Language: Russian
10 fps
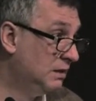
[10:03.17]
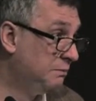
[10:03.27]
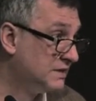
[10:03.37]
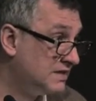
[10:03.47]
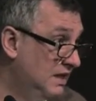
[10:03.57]
на
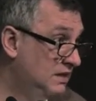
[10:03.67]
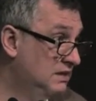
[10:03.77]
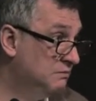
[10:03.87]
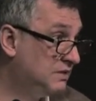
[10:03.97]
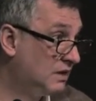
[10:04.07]

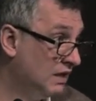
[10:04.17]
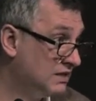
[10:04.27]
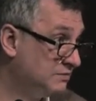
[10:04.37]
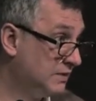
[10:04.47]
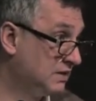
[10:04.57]
последнем
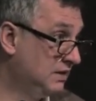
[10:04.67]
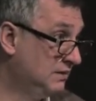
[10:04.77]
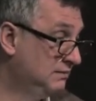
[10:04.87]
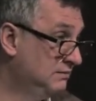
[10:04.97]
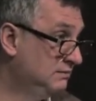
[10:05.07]
транспорте,